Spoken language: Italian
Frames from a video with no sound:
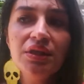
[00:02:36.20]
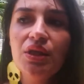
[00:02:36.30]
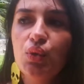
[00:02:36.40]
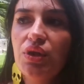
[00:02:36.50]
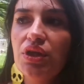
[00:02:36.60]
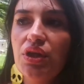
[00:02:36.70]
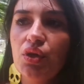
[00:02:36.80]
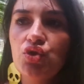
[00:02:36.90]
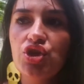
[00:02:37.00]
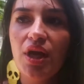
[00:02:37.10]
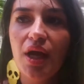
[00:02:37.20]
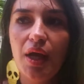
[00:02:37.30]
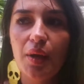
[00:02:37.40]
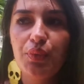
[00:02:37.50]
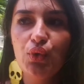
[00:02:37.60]
quindi non
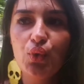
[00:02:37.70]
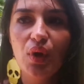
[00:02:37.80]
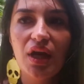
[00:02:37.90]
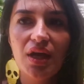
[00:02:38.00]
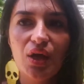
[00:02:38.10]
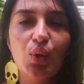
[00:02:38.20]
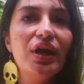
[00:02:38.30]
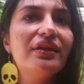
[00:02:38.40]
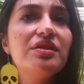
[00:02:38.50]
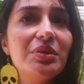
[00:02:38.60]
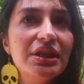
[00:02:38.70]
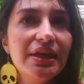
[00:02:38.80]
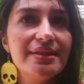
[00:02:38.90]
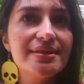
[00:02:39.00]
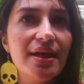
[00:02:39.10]
c'è più quel, quella
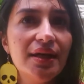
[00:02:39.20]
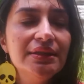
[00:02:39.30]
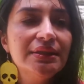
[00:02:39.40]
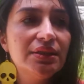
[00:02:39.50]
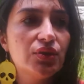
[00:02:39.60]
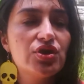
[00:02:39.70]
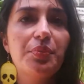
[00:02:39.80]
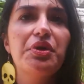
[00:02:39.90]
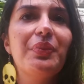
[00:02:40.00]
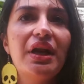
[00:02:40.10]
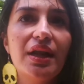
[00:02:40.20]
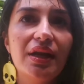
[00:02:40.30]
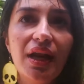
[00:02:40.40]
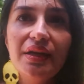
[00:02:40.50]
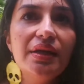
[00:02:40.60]
timidezza, non saper parlare
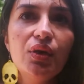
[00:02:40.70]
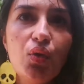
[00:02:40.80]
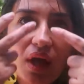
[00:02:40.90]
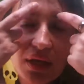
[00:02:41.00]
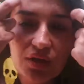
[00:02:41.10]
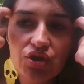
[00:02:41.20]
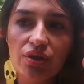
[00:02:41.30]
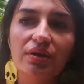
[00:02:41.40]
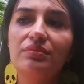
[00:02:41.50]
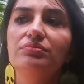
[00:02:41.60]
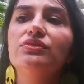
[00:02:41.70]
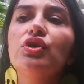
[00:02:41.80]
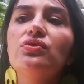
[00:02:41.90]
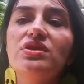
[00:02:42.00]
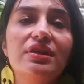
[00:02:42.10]
la lingua, anche cioè
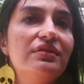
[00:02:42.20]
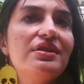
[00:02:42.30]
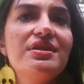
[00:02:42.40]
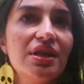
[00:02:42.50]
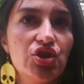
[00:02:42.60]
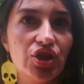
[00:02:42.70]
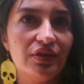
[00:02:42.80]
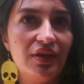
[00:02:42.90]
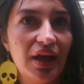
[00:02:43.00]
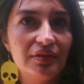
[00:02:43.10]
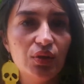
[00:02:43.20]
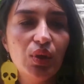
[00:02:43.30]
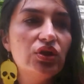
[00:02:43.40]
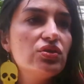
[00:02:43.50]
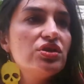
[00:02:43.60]
non sentirsi accettati,
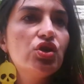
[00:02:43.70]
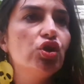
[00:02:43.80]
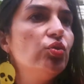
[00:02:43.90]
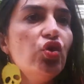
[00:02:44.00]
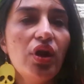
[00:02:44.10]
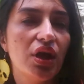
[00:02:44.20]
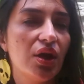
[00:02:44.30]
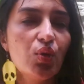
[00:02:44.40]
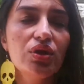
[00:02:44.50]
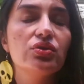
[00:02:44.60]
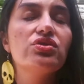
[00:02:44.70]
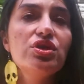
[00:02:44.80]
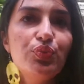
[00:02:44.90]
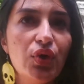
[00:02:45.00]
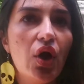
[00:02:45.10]
quando si comunica, quando si
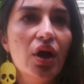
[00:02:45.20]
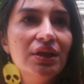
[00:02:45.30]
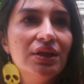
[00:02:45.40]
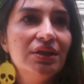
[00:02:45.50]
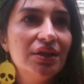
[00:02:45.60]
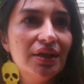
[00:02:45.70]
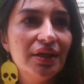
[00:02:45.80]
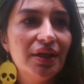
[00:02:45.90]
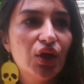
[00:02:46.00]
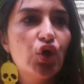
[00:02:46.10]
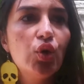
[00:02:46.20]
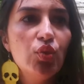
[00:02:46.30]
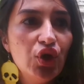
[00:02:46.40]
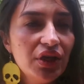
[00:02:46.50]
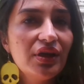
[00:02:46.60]
può eh,
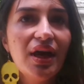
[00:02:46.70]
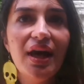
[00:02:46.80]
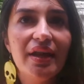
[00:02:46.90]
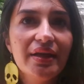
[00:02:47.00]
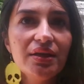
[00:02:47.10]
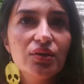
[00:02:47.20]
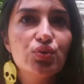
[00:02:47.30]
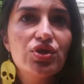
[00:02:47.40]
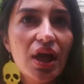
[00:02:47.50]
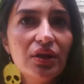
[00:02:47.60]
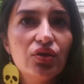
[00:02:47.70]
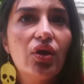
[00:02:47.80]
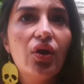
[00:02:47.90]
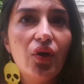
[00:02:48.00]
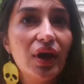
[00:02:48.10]
comunicare
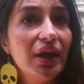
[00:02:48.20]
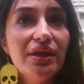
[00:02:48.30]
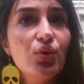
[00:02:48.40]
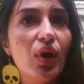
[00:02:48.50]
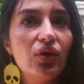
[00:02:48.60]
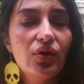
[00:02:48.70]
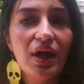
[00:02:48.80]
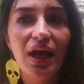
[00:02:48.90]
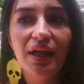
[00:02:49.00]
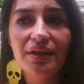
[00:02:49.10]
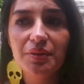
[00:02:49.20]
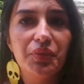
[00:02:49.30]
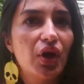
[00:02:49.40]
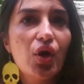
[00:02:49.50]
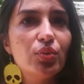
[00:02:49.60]
usando la lingua locale che
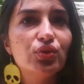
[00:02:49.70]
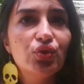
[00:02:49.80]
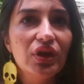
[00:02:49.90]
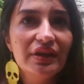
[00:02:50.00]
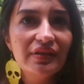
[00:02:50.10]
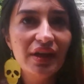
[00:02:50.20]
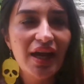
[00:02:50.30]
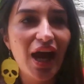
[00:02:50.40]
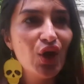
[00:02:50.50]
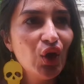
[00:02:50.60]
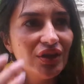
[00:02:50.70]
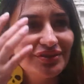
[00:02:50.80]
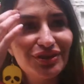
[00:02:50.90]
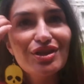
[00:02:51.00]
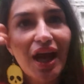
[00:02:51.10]
per noi appunto l'italiano,
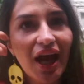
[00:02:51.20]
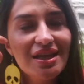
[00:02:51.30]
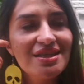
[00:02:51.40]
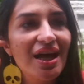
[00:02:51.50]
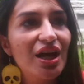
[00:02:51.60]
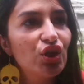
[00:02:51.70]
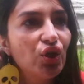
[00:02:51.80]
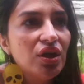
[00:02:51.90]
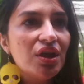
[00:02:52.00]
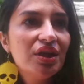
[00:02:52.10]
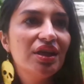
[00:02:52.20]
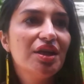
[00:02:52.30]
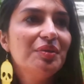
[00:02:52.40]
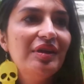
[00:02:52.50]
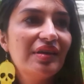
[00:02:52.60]
forse del sardo
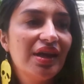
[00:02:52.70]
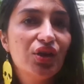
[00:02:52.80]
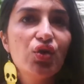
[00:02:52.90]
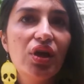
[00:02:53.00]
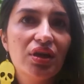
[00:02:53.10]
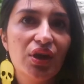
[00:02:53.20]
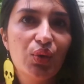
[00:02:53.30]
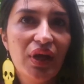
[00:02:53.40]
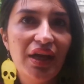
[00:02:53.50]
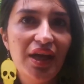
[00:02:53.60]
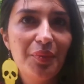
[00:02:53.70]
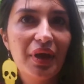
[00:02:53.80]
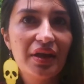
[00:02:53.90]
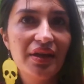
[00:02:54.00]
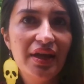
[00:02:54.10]
chiaramente cadono anche quelle
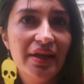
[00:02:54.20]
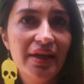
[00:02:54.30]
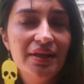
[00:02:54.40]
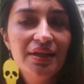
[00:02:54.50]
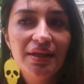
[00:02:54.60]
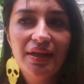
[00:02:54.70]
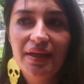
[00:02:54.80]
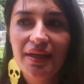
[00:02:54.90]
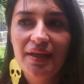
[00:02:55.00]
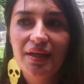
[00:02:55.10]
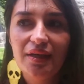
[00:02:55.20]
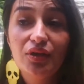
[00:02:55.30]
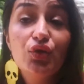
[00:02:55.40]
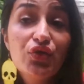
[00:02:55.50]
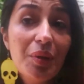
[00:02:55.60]
barriere. E eh,
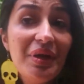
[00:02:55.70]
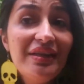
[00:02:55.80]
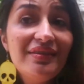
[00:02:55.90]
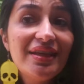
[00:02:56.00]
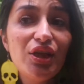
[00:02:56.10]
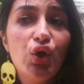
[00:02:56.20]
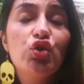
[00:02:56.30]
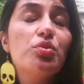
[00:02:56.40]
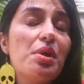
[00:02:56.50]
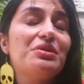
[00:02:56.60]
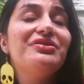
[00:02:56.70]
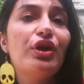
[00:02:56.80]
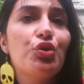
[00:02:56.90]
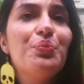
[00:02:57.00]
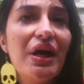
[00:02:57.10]
ovviamente noi dobbiamo
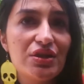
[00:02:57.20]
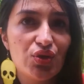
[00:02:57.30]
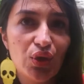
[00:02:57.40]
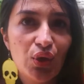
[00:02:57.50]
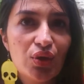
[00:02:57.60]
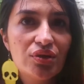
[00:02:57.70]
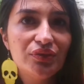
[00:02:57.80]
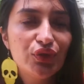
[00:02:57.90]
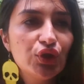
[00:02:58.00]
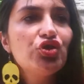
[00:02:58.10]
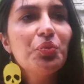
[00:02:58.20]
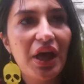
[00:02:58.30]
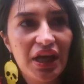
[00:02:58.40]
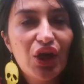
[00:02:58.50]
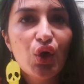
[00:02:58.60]
fare un passo nei loro confronti ma
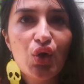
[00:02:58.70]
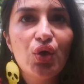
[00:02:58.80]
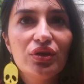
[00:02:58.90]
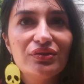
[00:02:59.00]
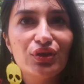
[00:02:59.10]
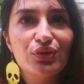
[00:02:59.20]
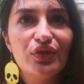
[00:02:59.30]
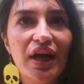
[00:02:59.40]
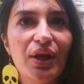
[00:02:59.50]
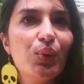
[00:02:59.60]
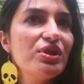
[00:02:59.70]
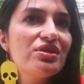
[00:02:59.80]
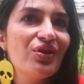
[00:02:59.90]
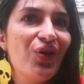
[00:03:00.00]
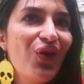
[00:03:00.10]
anche loro lo devono fare.
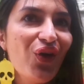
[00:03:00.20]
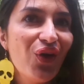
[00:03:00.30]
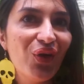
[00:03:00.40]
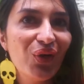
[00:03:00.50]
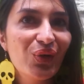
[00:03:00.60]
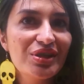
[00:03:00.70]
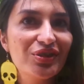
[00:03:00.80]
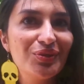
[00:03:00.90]
Questo, questo